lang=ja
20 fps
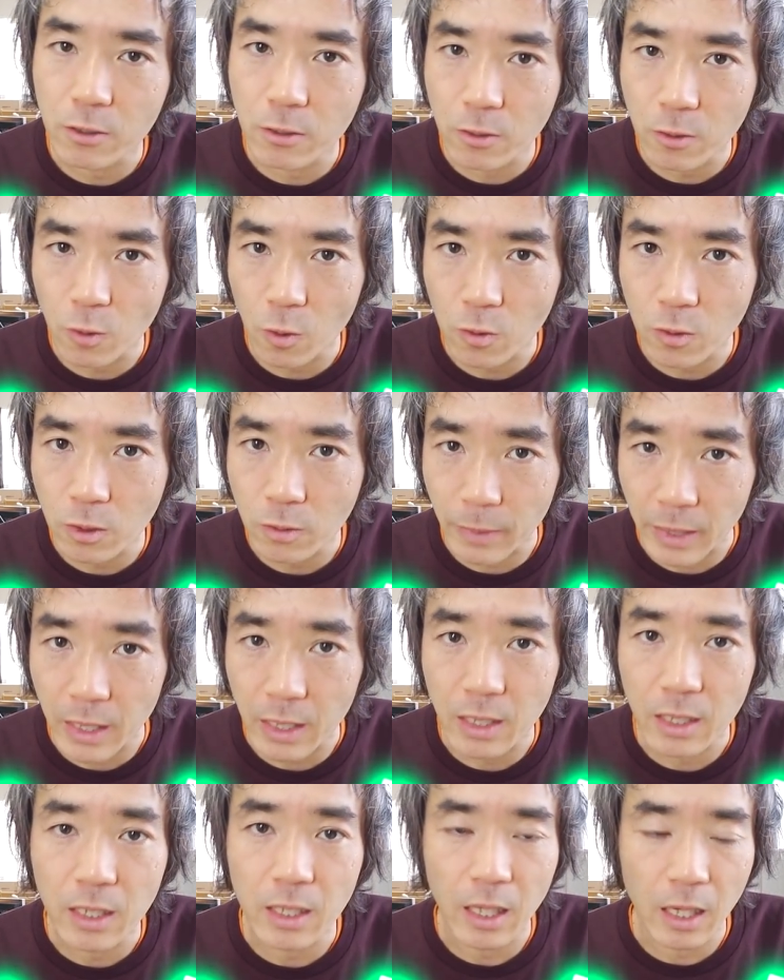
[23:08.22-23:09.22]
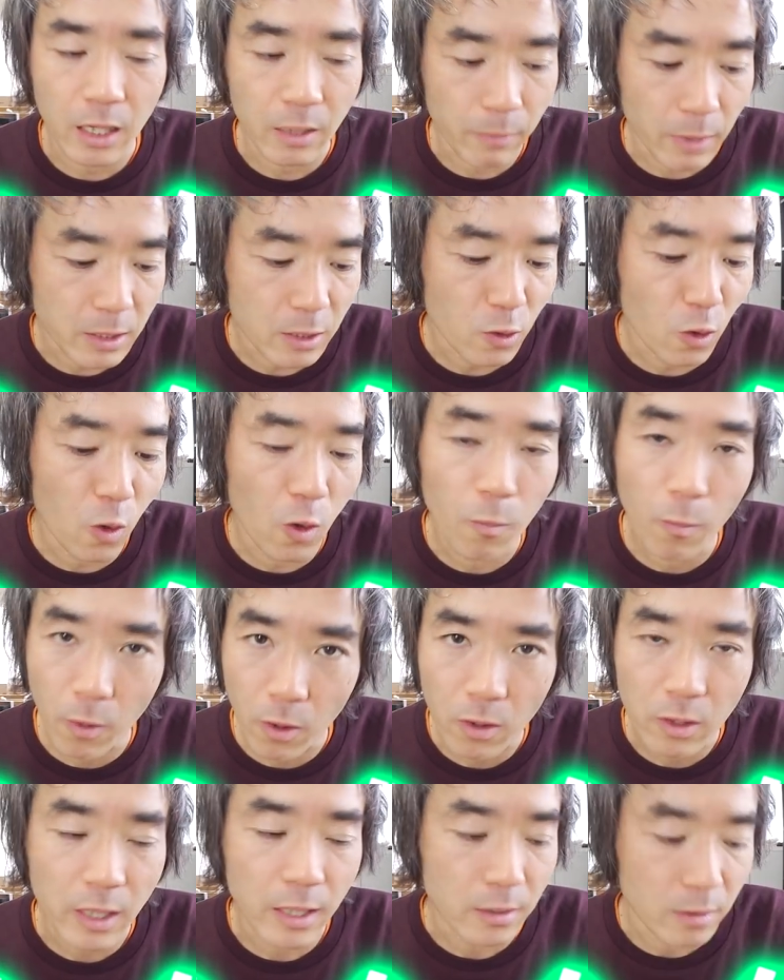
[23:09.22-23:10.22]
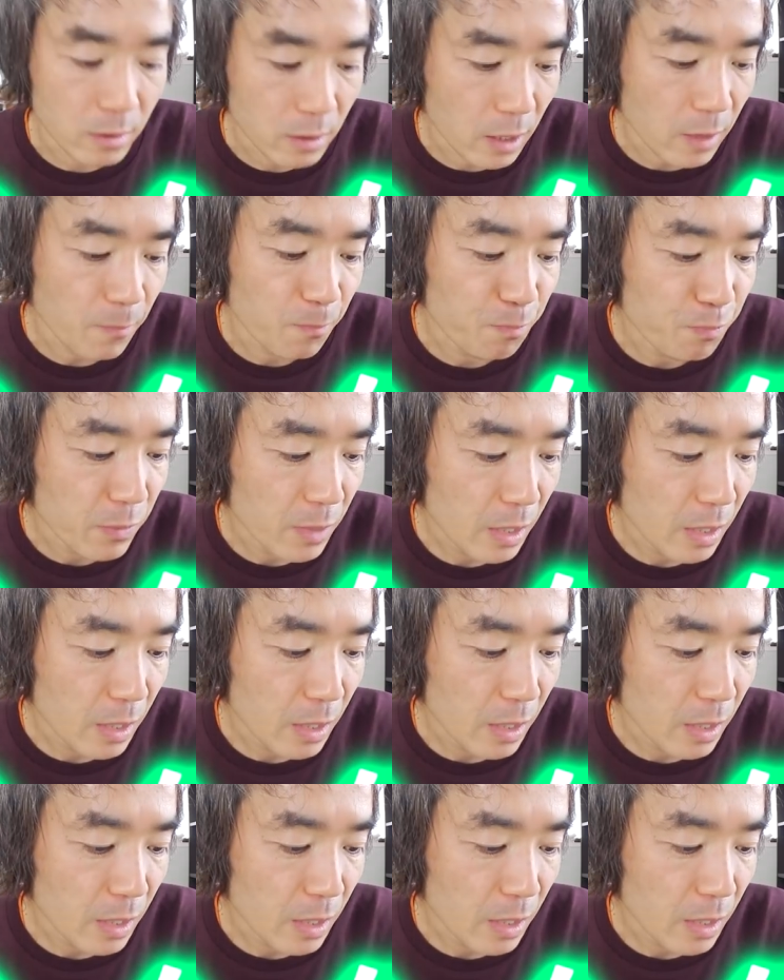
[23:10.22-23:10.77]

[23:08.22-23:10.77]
休息日になります。今日もですね。